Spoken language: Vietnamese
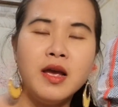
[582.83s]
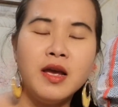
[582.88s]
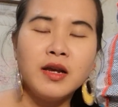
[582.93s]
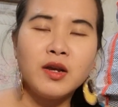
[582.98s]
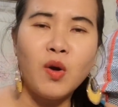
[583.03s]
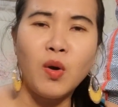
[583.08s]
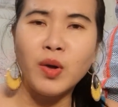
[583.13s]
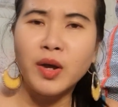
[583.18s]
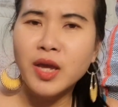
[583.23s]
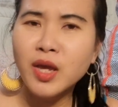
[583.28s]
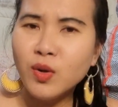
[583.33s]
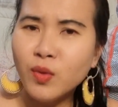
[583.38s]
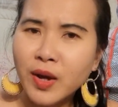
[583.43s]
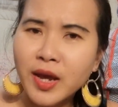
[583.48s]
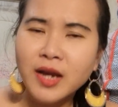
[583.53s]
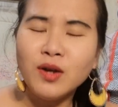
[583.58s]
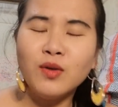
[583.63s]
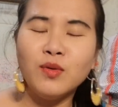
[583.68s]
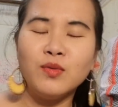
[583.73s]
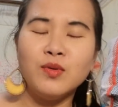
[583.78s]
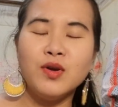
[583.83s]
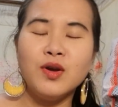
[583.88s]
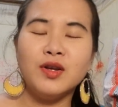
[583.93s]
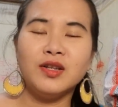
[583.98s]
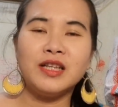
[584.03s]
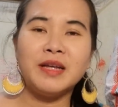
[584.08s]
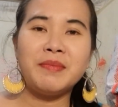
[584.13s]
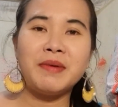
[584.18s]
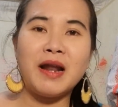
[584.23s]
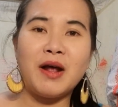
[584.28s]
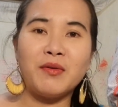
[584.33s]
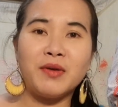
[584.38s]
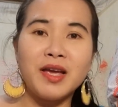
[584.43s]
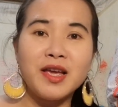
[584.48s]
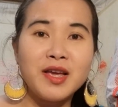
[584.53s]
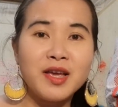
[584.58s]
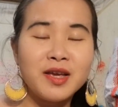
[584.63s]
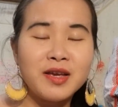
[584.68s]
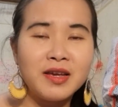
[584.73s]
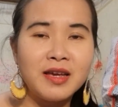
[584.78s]
còn y nguyên luôn thế bắt đầu
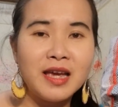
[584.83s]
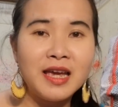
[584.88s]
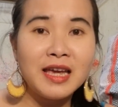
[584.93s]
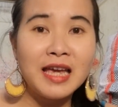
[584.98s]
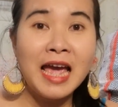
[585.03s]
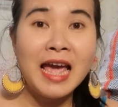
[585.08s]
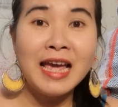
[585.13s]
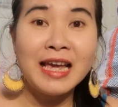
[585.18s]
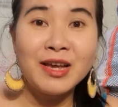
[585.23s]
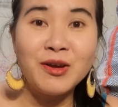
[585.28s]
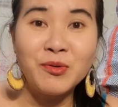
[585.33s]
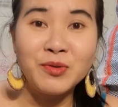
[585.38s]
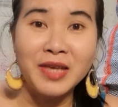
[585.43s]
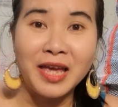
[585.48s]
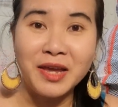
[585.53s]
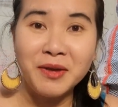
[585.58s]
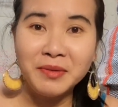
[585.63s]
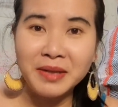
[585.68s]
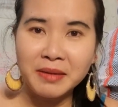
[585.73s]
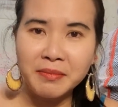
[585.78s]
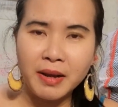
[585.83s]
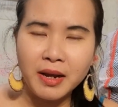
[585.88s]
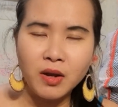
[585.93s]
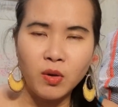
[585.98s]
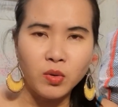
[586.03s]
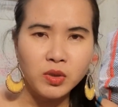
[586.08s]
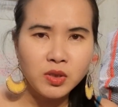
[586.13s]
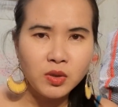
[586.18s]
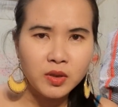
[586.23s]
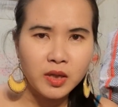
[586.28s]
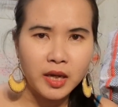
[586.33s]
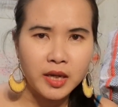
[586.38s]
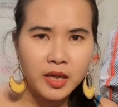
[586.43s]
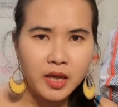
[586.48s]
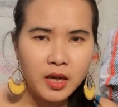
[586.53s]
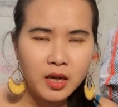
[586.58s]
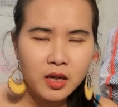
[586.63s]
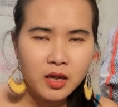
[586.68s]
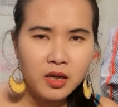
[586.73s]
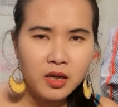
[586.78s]
cái cái, cái cô chị mới thắc mắc ủa sao kỳ vậy